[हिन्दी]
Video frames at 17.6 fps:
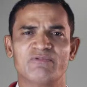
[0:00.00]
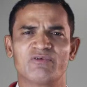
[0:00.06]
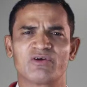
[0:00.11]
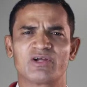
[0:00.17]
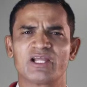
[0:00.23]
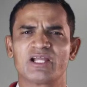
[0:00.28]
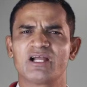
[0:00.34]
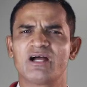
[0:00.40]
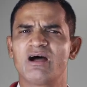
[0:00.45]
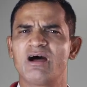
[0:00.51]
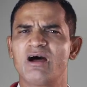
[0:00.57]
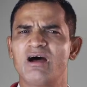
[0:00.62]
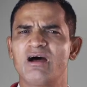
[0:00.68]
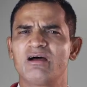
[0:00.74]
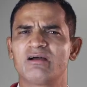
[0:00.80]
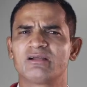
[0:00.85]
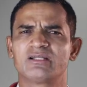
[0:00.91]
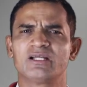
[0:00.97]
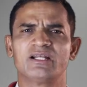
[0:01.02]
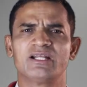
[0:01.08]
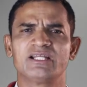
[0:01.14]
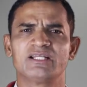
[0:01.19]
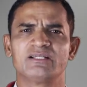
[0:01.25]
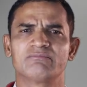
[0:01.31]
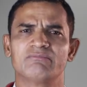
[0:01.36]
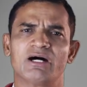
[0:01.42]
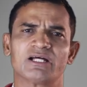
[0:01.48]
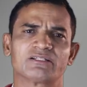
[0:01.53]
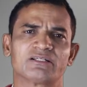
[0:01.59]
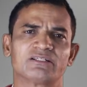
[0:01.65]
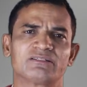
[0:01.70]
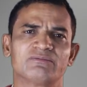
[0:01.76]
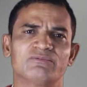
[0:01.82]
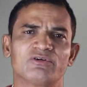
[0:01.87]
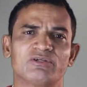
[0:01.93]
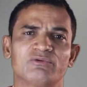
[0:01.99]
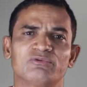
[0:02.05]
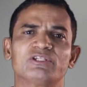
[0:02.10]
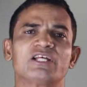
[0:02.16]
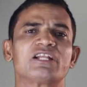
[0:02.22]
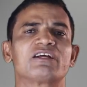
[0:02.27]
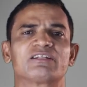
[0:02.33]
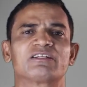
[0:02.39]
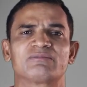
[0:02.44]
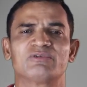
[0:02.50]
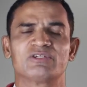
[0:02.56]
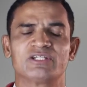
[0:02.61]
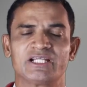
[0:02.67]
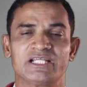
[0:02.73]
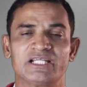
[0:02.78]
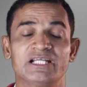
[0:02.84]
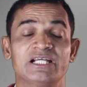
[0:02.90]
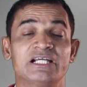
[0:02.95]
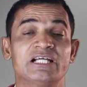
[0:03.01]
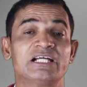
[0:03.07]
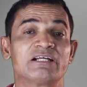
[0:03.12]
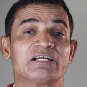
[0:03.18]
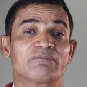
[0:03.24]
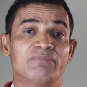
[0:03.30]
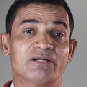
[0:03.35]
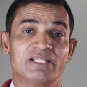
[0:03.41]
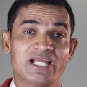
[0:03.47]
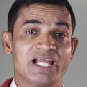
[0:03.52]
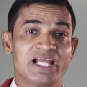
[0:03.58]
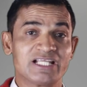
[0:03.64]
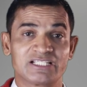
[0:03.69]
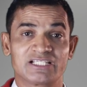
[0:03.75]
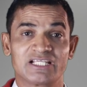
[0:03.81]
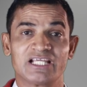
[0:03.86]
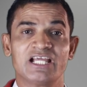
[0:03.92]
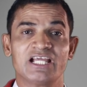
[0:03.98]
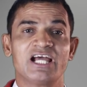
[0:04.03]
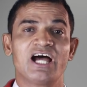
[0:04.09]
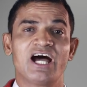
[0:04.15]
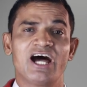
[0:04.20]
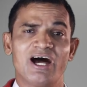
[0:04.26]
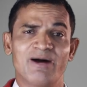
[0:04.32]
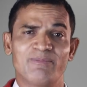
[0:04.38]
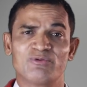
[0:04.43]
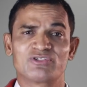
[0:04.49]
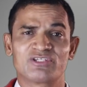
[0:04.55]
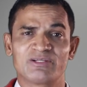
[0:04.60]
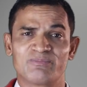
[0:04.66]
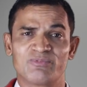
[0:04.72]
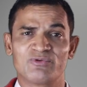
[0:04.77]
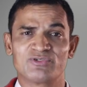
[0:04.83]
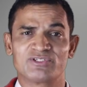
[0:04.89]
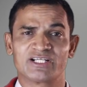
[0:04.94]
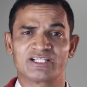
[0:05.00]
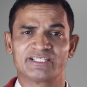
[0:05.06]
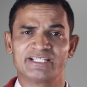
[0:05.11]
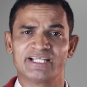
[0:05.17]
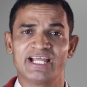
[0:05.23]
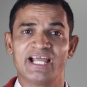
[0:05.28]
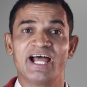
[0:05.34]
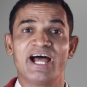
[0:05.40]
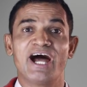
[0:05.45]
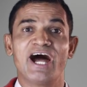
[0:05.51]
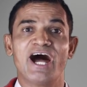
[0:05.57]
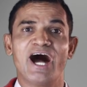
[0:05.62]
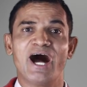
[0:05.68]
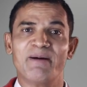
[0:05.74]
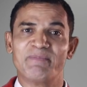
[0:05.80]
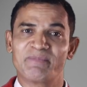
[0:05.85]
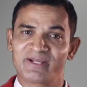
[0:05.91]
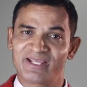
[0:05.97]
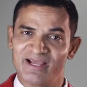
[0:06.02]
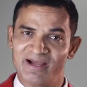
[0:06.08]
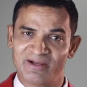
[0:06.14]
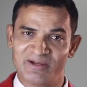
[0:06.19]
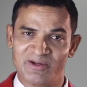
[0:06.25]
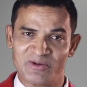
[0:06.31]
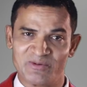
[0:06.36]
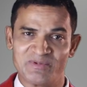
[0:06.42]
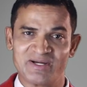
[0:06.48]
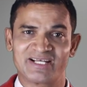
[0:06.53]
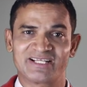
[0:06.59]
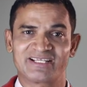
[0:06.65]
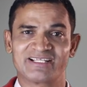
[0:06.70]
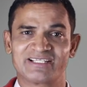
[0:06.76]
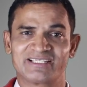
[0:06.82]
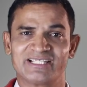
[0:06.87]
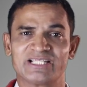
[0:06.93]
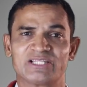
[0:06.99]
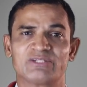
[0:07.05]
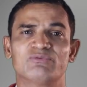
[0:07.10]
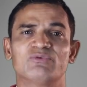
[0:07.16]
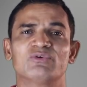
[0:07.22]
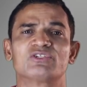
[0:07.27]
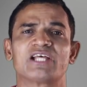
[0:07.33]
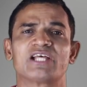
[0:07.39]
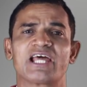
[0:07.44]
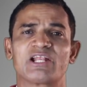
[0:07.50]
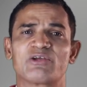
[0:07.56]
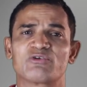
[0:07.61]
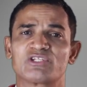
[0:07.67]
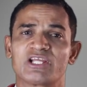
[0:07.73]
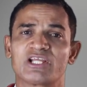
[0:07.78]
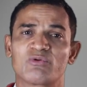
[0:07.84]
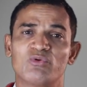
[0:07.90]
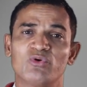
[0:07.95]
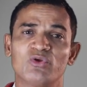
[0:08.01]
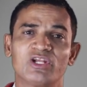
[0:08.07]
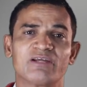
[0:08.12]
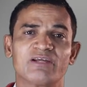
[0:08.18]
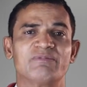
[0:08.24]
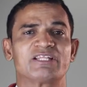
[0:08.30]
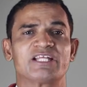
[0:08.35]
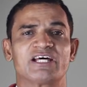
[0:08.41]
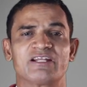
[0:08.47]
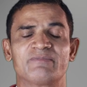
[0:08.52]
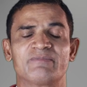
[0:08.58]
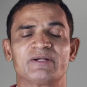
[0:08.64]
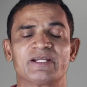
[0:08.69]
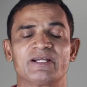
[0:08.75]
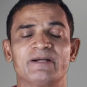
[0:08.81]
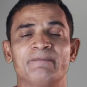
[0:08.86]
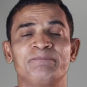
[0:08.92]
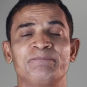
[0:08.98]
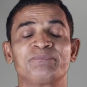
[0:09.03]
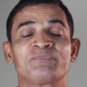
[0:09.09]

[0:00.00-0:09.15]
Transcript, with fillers: में वो कहेगा हाँ या नहीं बात ख़त्म हो गई उधर ही ख़त्म हो जाएगी बजाय इसके आप उससे पूछ सकते हैं आप क्या कारोबार करते हैं तो वो ज़ाहिर है उसे खुल के बताना पड़ेगा